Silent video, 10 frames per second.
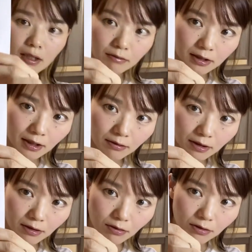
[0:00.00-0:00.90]
してるっ
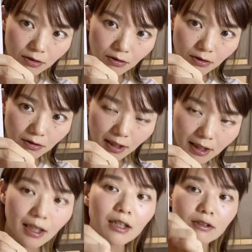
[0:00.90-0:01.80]
ていうこの状況だっ
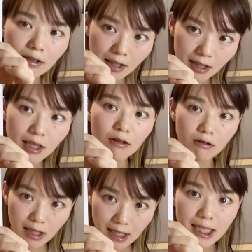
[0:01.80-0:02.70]
たら、クリアで
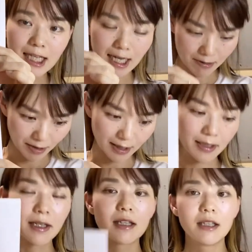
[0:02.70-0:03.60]
OK になります。
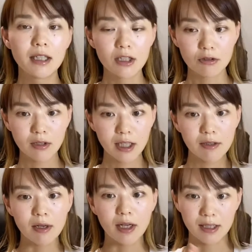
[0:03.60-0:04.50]
それ
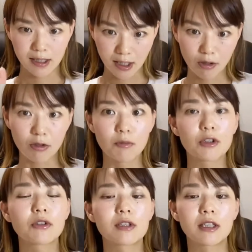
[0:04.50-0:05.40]
では、先ほどもう
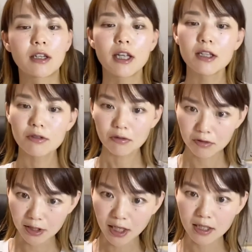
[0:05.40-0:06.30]
一つ言った連続
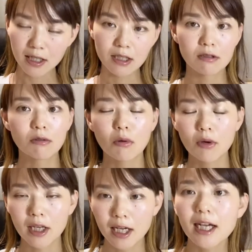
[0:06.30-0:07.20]
3ヶ月の合
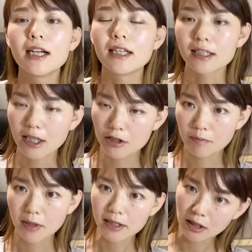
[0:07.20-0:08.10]
計が
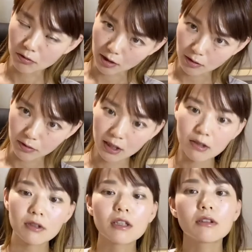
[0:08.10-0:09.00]
30% ダウンして
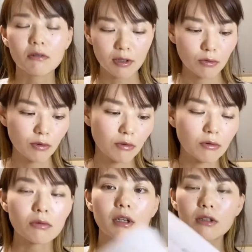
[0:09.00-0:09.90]
るっていうのはどういうこ
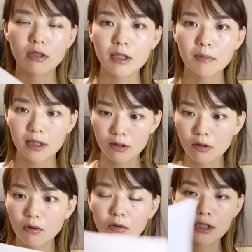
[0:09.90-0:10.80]
とかと言います
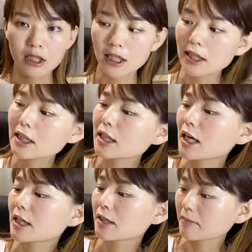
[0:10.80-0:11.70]
と、こちらにな
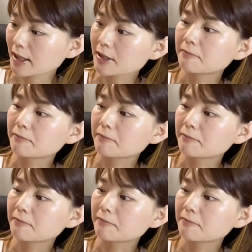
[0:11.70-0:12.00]
ります。